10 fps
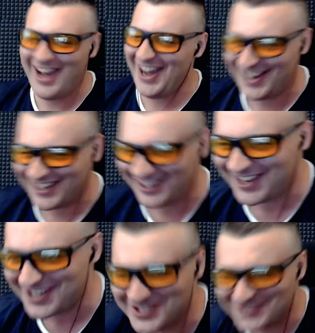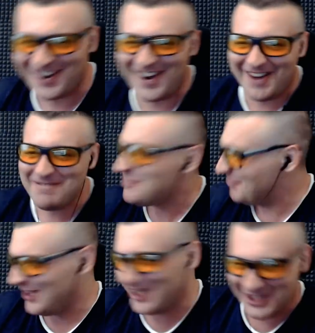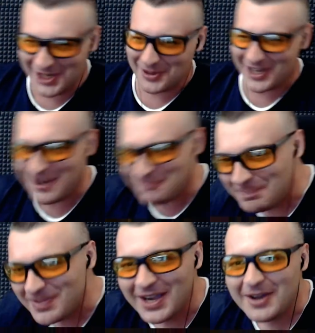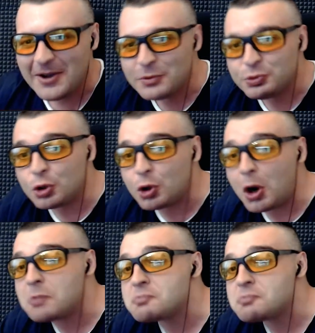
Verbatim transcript: А, хорошо. Починам. Благодарю, Кэп. Тюком.